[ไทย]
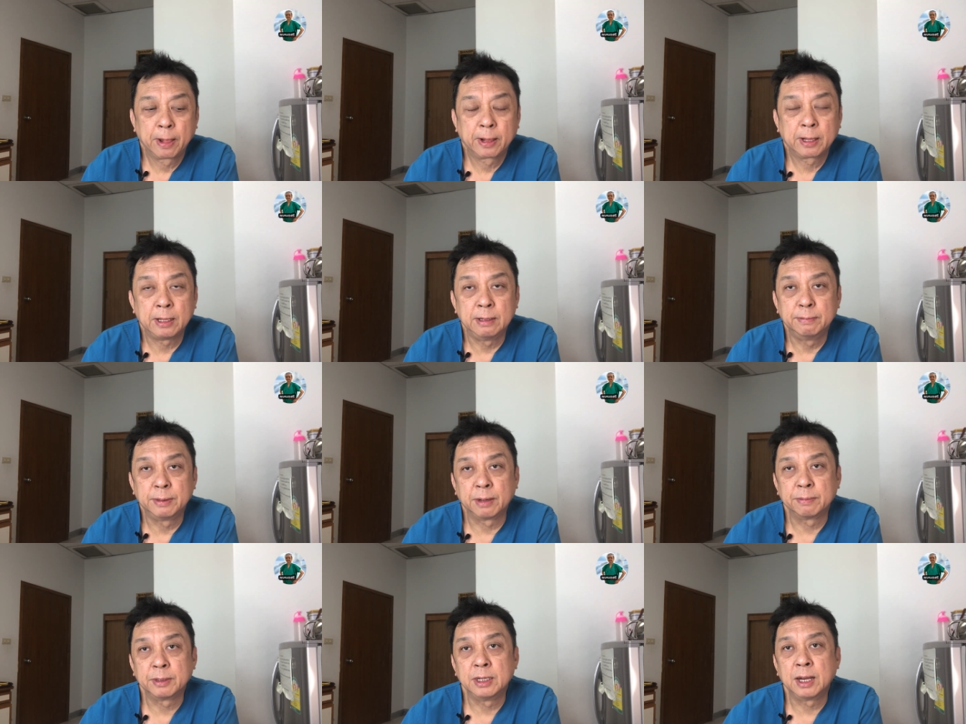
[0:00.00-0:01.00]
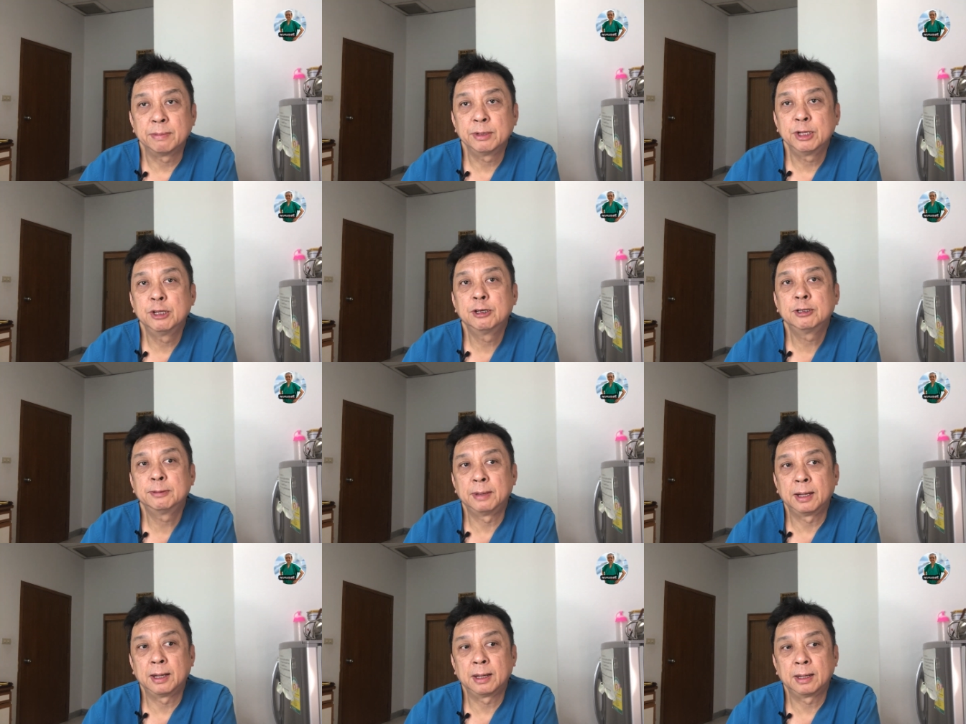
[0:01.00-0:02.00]
กินพยายามกินน้ำเยอะๆ
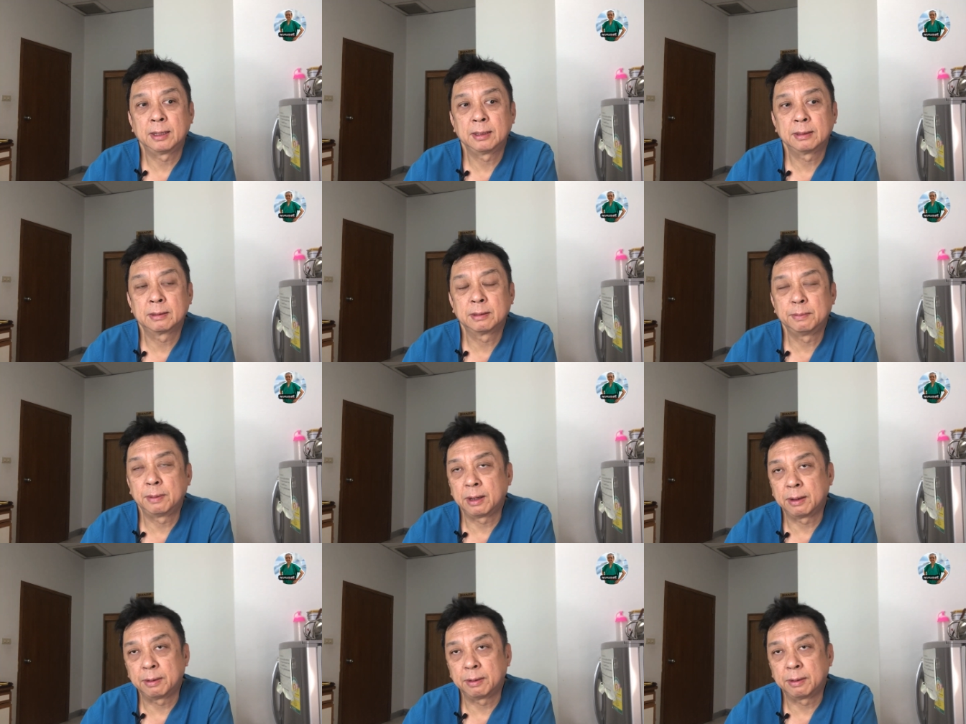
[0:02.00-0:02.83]
มา แล้วก็มา